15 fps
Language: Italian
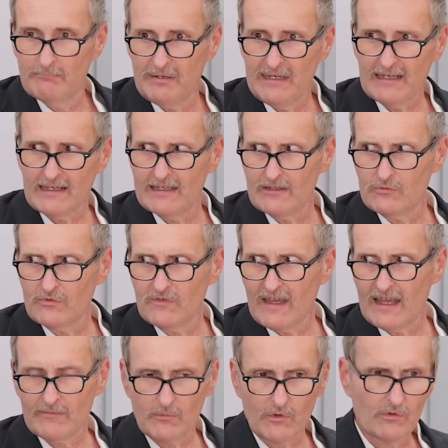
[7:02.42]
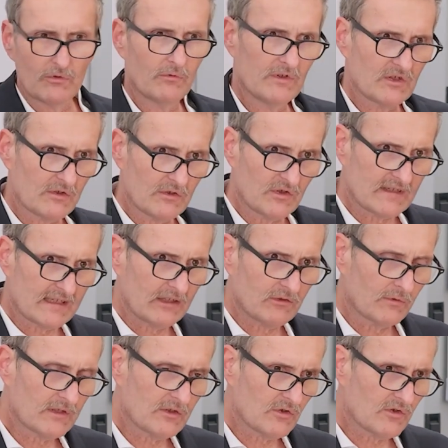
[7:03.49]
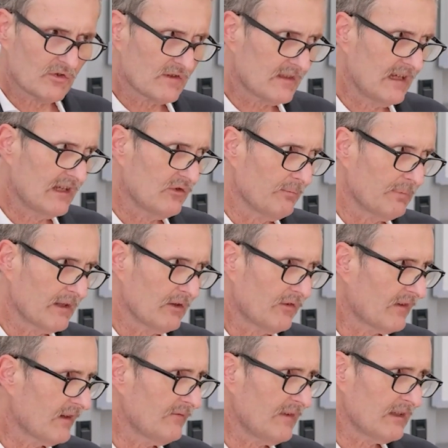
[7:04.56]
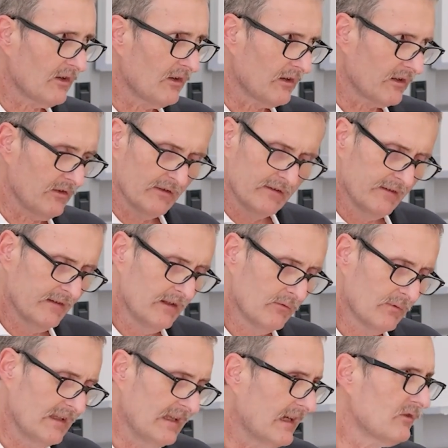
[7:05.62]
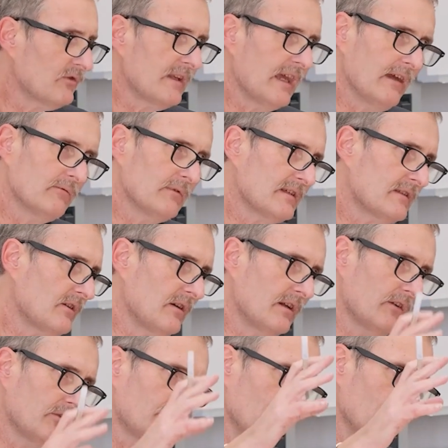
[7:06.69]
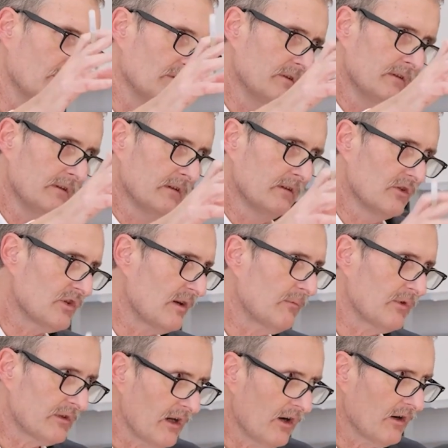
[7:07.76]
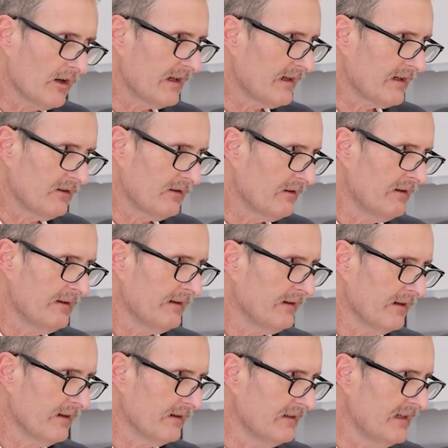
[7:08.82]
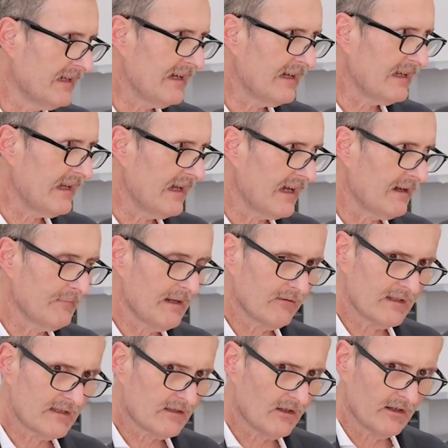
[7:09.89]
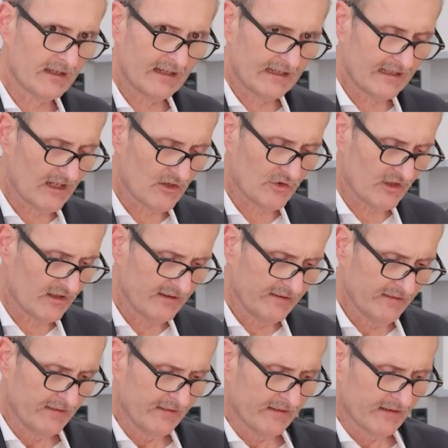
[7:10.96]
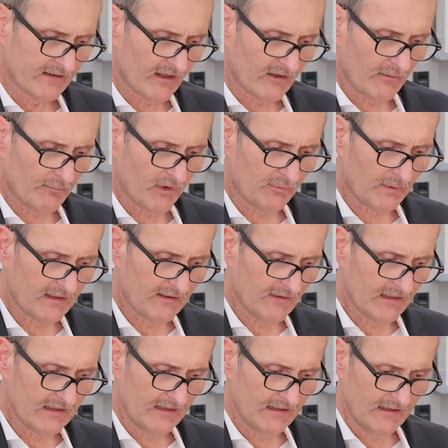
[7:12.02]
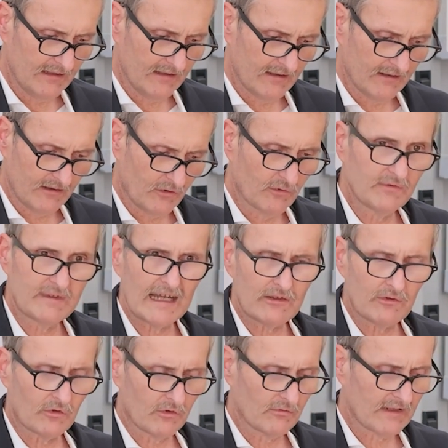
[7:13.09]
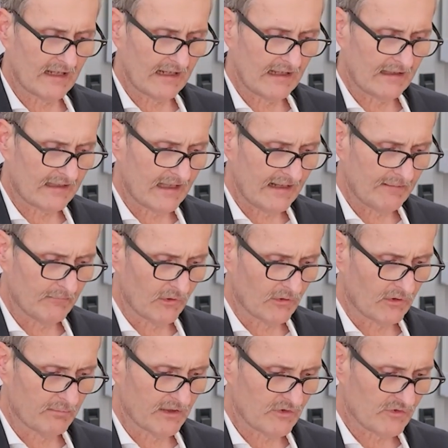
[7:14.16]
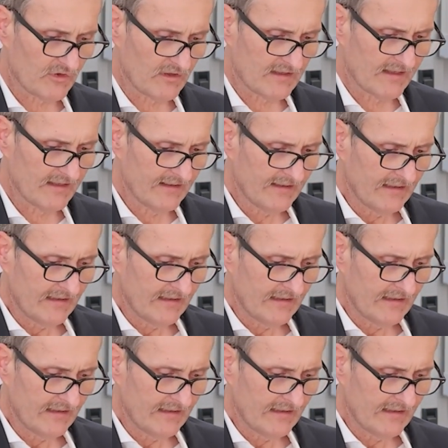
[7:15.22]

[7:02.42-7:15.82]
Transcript: per l'entusiasmo con cui c'è stato questo sostegno per l'osservatorio, quindi che non è una storia solo, diciamo, teorica o eh, di carriera, ma è una storia che nasce da una prospettiva di, di contatto con una realtà molto precisa.